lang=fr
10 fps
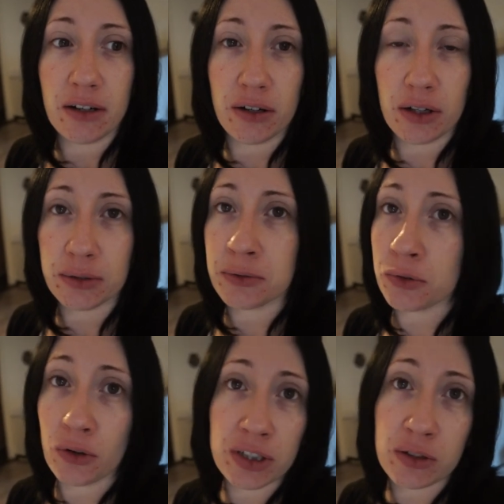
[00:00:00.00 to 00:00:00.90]
Euh,
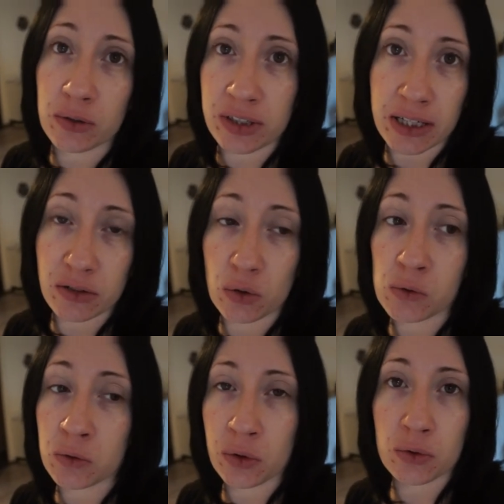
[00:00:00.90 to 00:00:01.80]
donc en fait quand ça reste
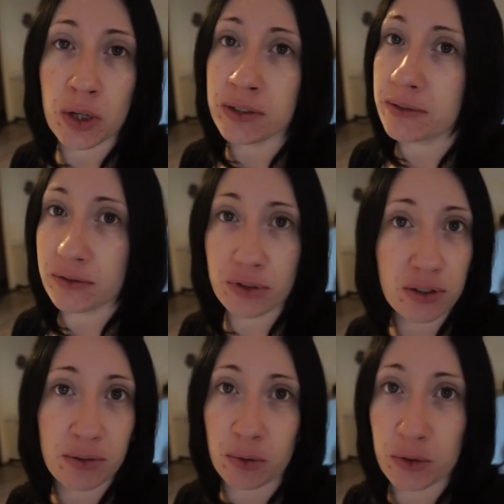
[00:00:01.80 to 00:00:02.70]
longtemps en douane,
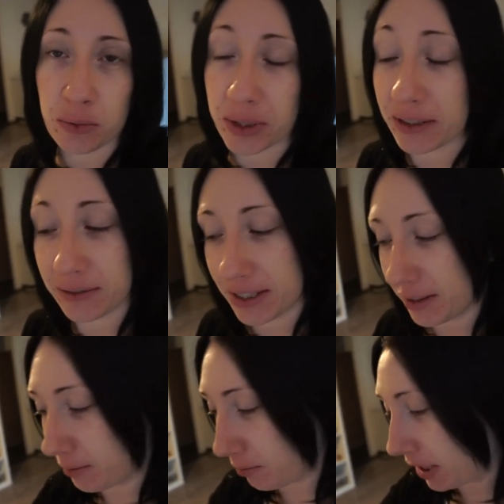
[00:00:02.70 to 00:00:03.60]
forcément on s'en paye.
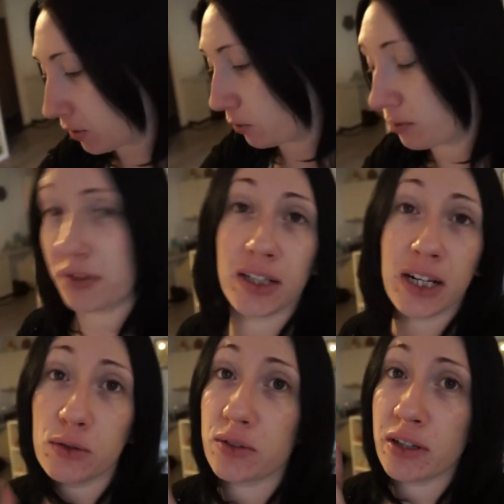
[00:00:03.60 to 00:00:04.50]
Et bingo, c'est
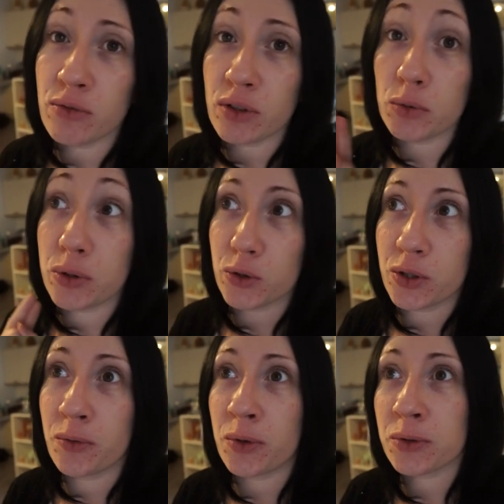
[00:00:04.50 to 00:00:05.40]
la deuxième fois depuis que je
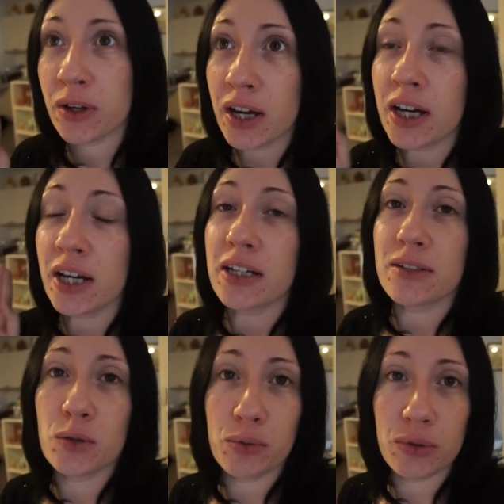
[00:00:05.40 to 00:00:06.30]
commande,
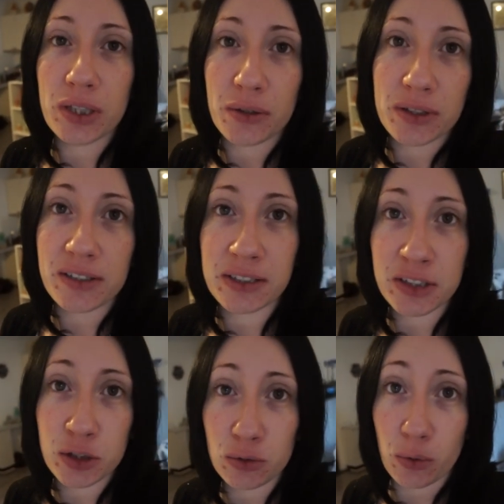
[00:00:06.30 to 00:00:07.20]
depuis euh, des
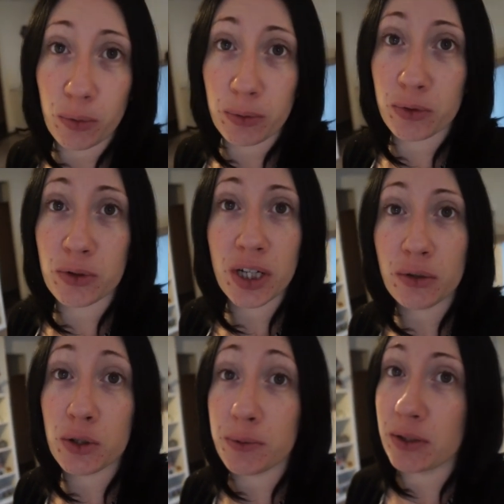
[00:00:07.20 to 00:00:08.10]
années sur Pop Culture
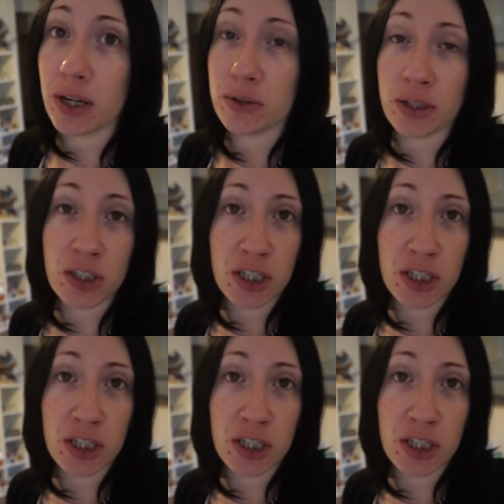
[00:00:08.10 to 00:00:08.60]
que je paye de la douane.